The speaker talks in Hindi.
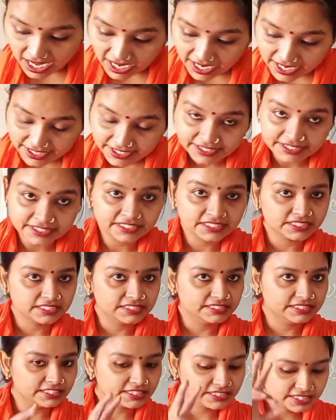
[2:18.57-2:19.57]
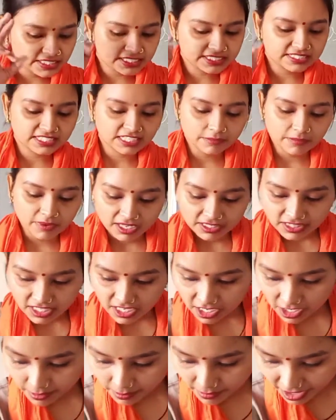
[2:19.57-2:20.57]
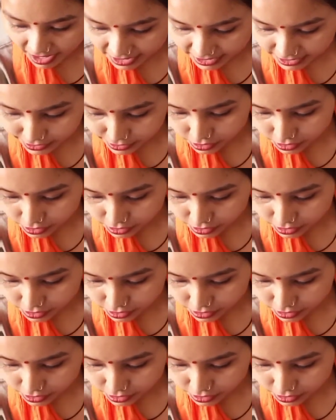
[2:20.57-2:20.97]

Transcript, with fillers: एंड ये तीसरी बात है हमारी